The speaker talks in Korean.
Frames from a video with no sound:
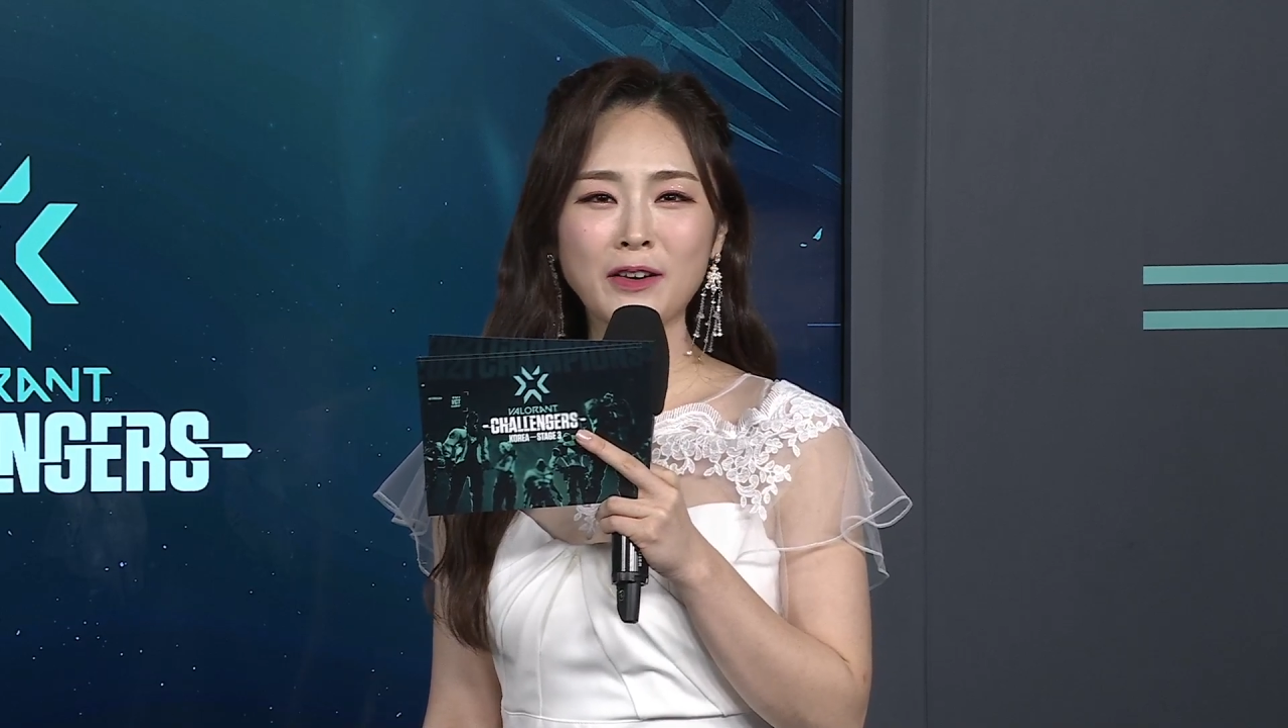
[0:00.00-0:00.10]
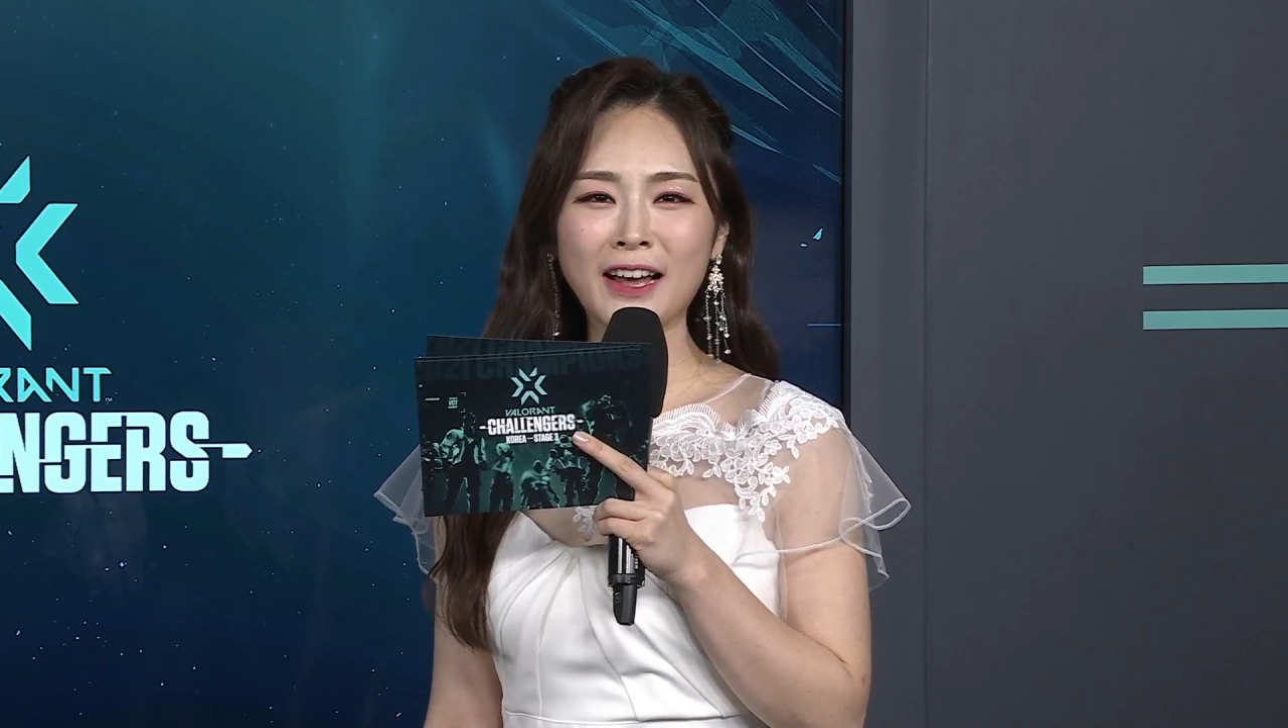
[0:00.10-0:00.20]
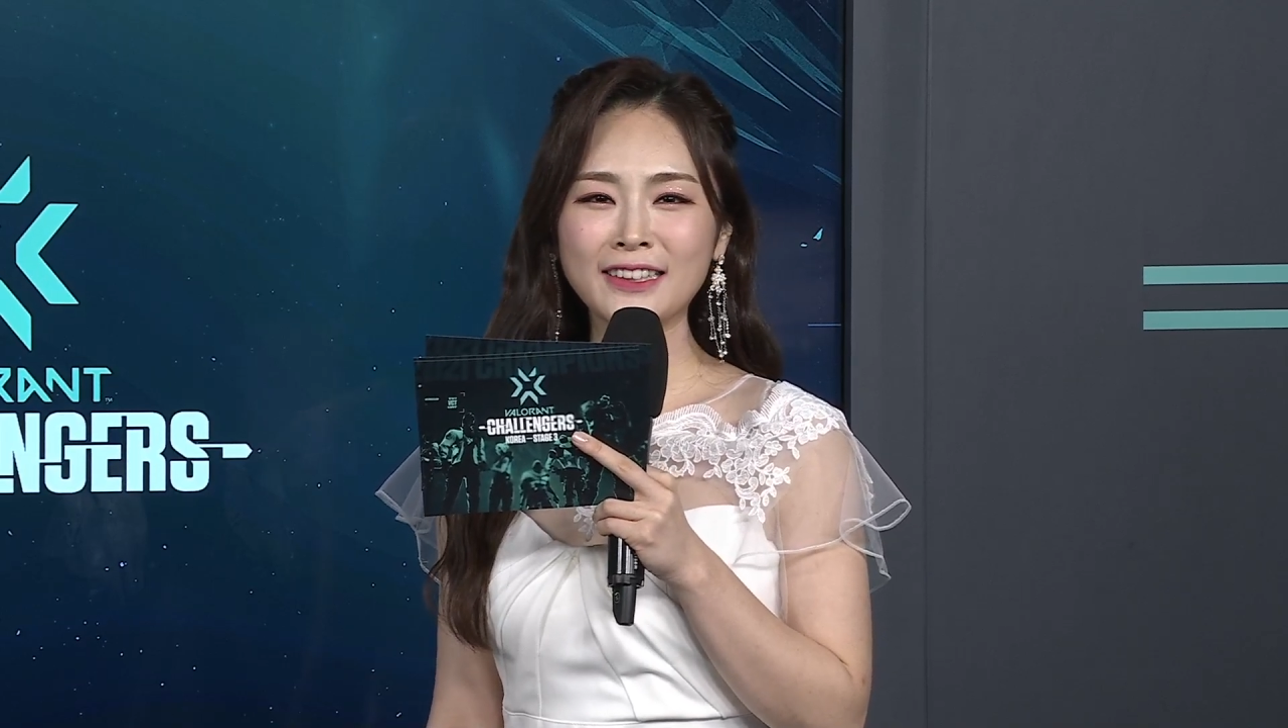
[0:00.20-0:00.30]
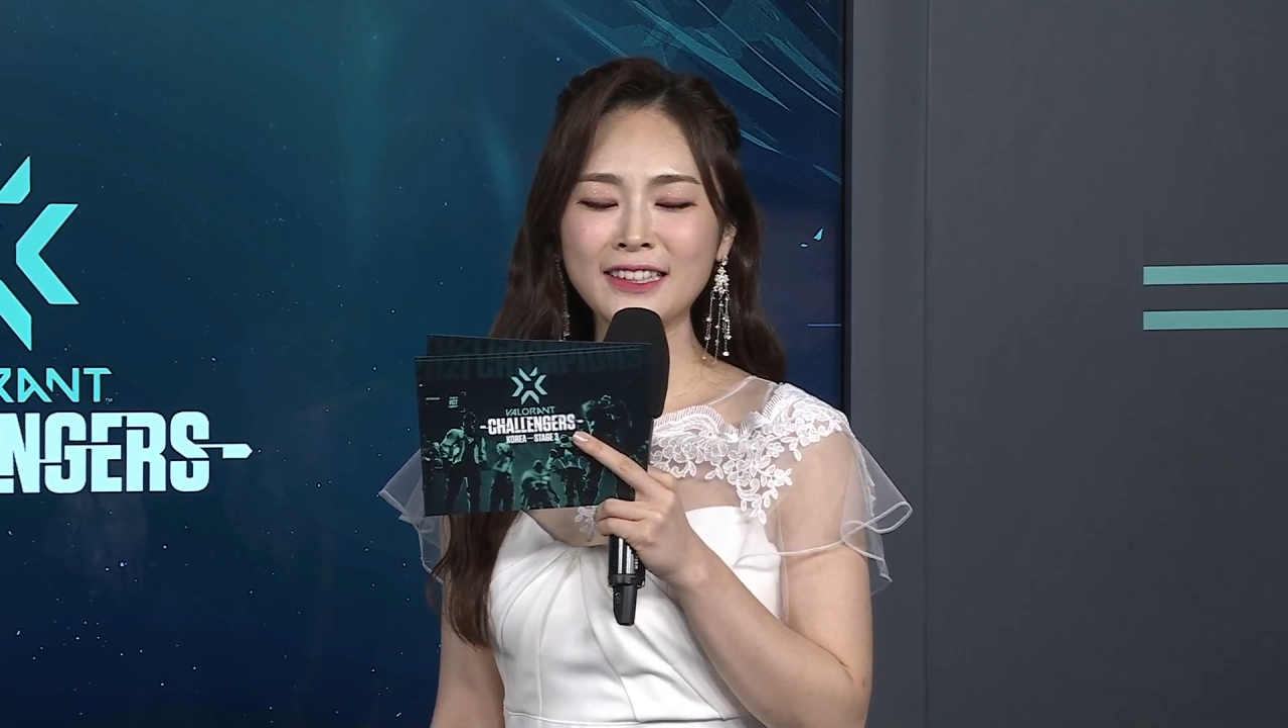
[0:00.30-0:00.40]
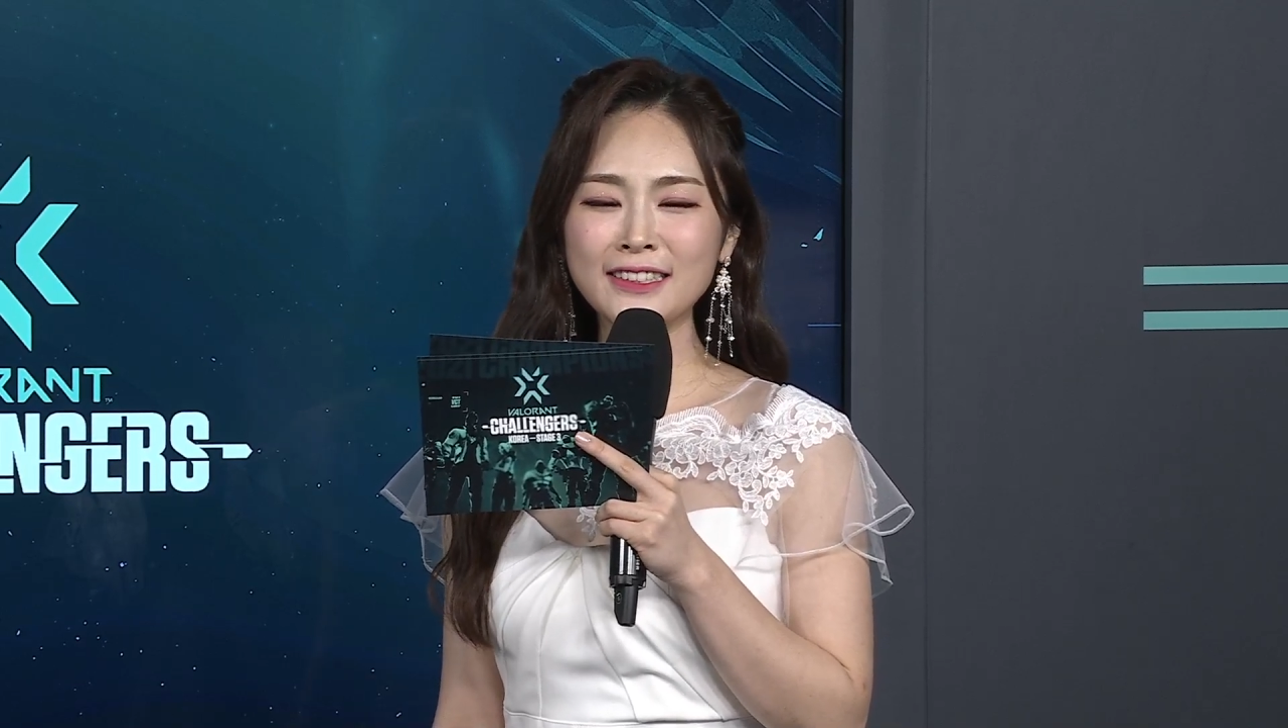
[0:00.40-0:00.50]

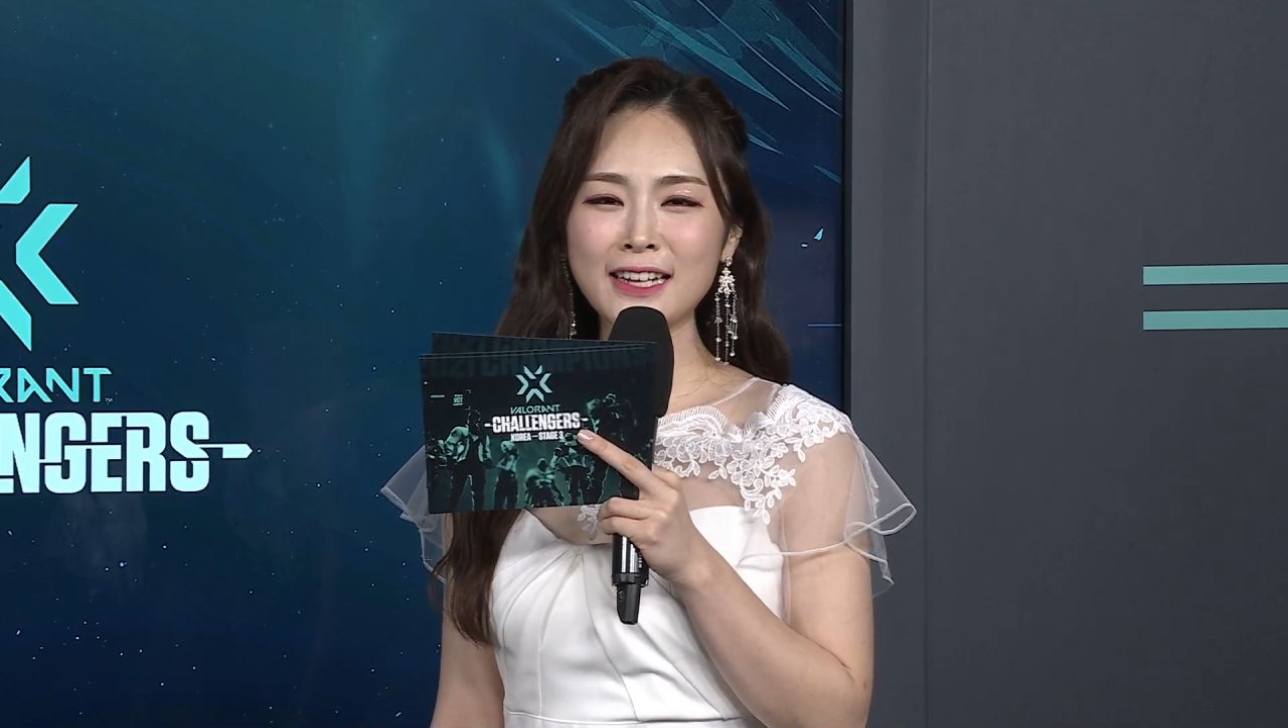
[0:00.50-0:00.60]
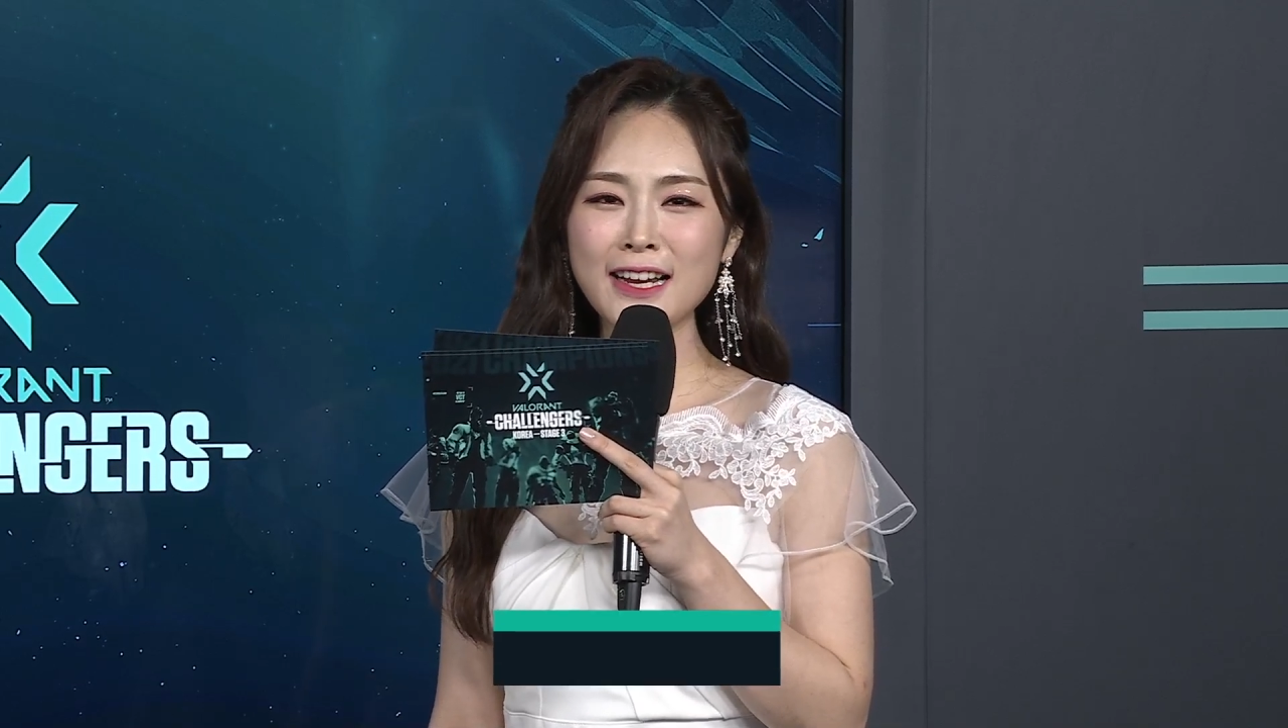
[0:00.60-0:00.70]
발로란트